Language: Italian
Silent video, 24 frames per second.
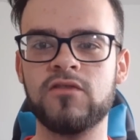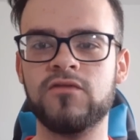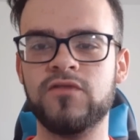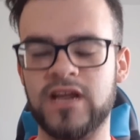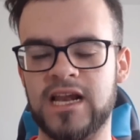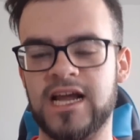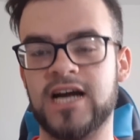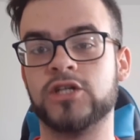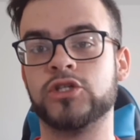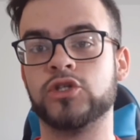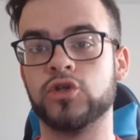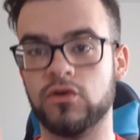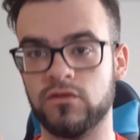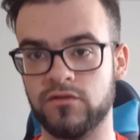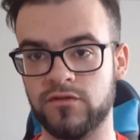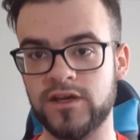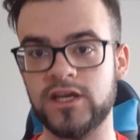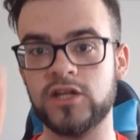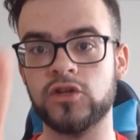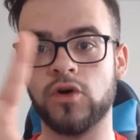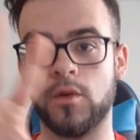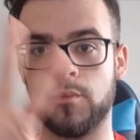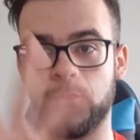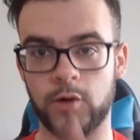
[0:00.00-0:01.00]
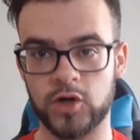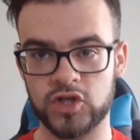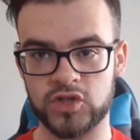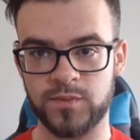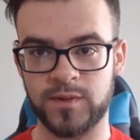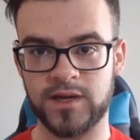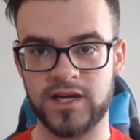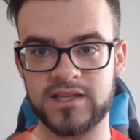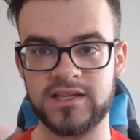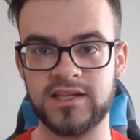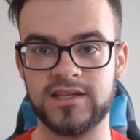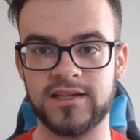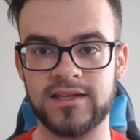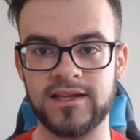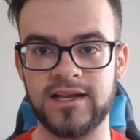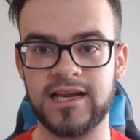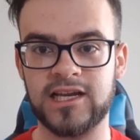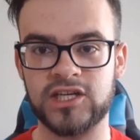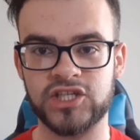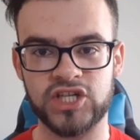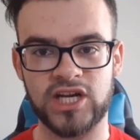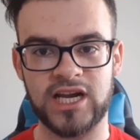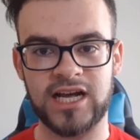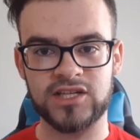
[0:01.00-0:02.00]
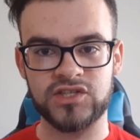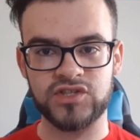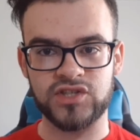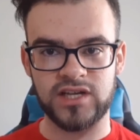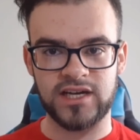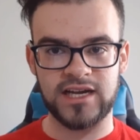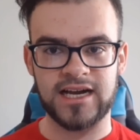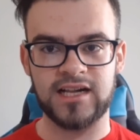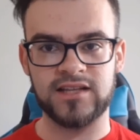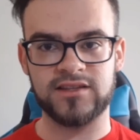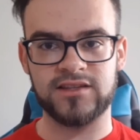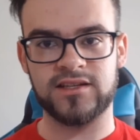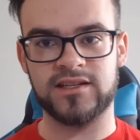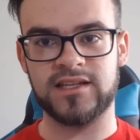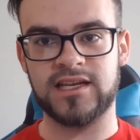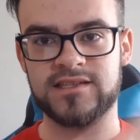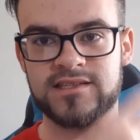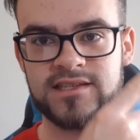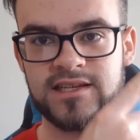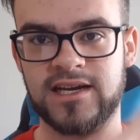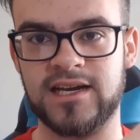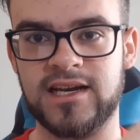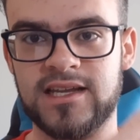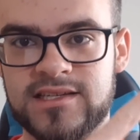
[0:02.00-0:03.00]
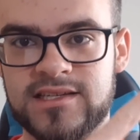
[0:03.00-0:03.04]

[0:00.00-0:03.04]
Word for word: Vi lascio il video post partita di Lecce Lazio in alto a destra nelle